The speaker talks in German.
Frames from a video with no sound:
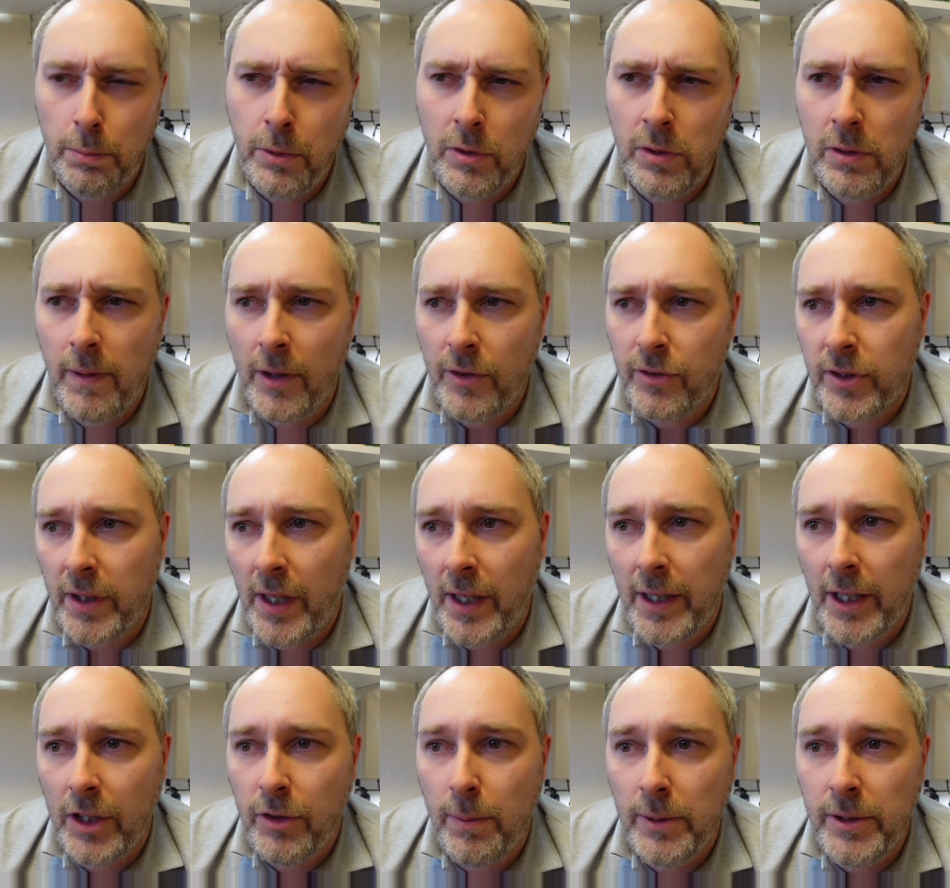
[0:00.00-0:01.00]
bisschen was
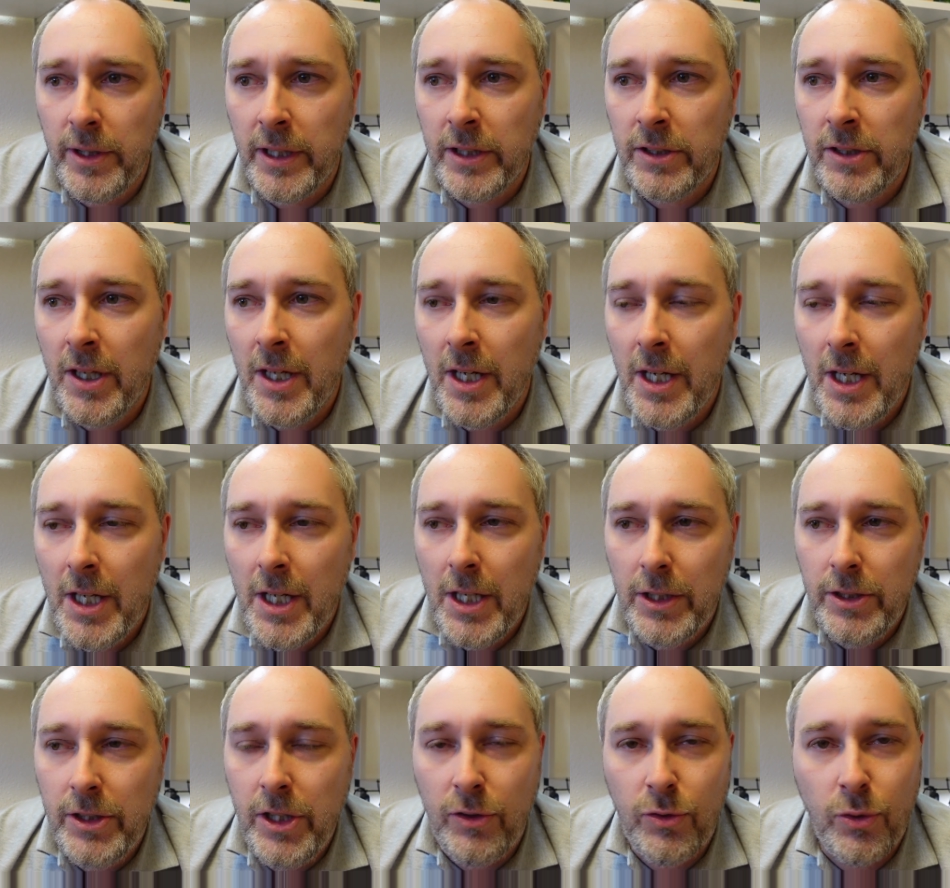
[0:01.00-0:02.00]
krankheitsbedingt
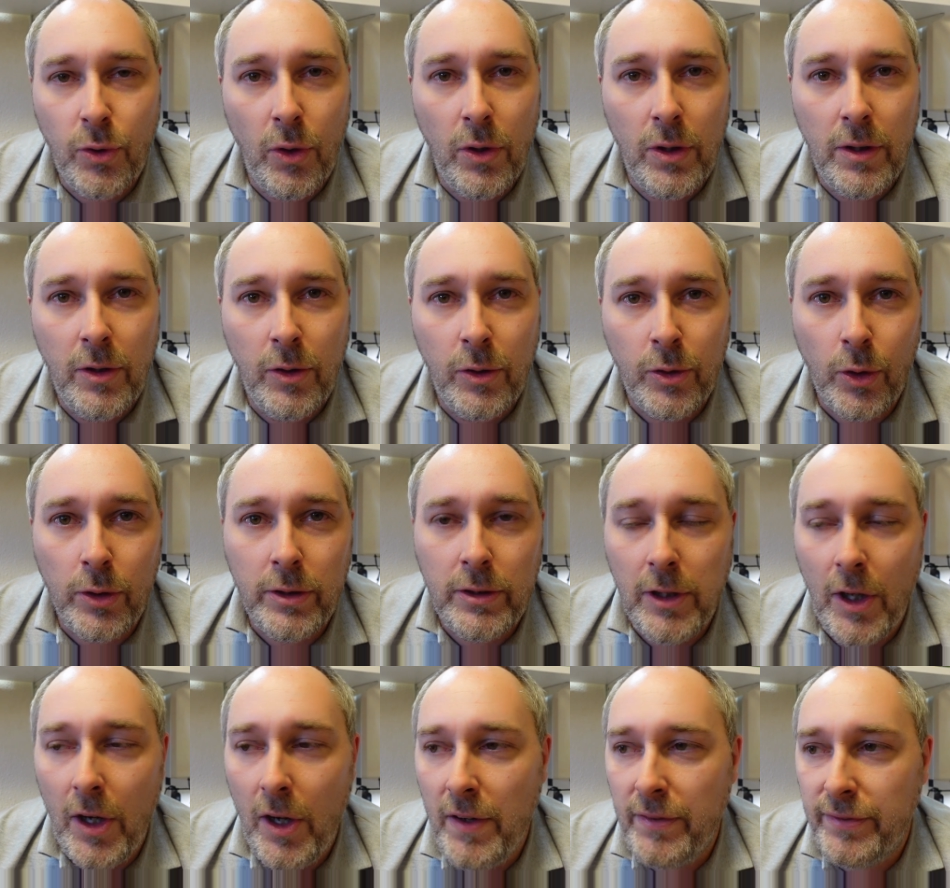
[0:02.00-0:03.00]
nicht so rund
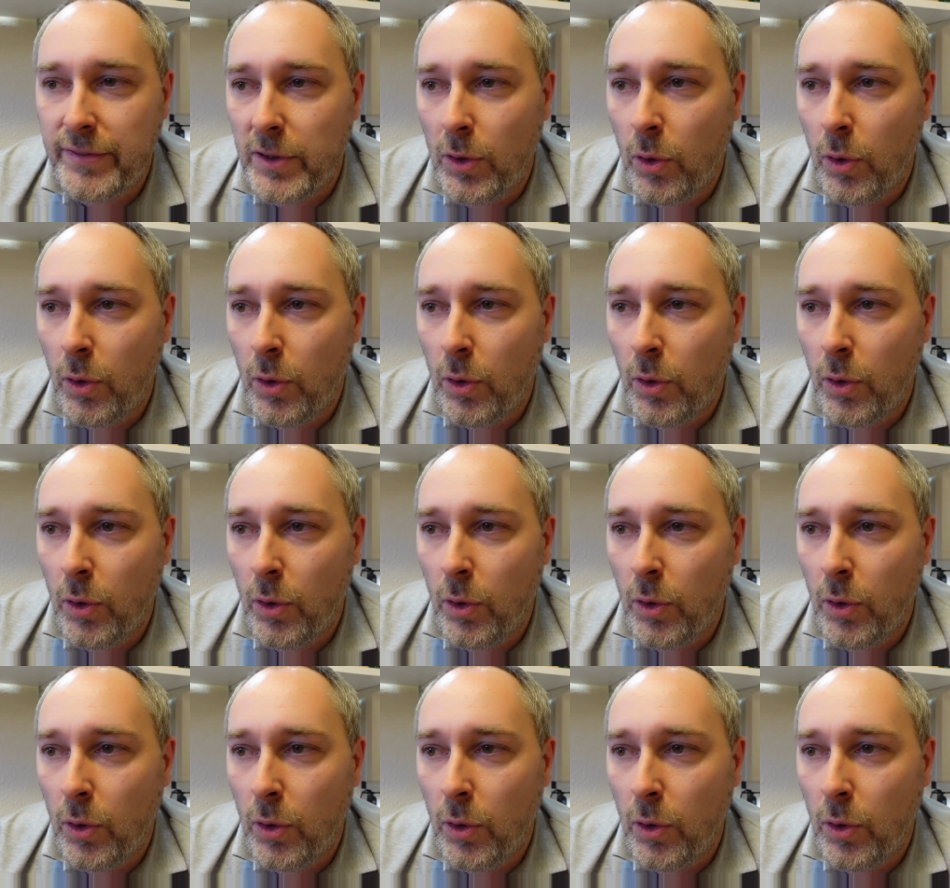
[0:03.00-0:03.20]
läuft.